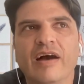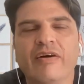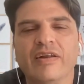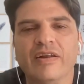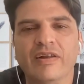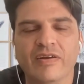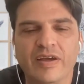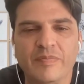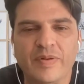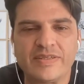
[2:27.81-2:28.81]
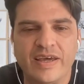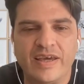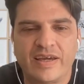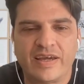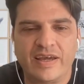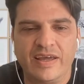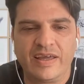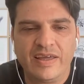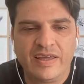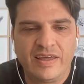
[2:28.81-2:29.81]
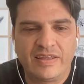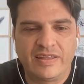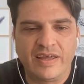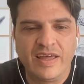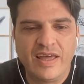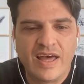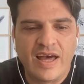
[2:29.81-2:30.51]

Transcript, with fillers: a ver, lo que pasa es que este,